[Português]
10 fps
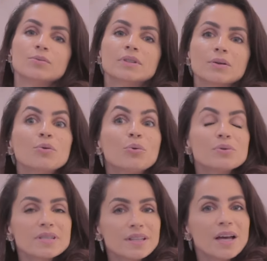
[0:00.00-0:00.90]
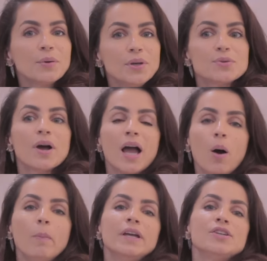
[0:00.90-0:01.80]
Então eu considero isso
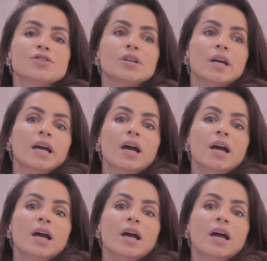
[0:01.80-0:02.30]
realmente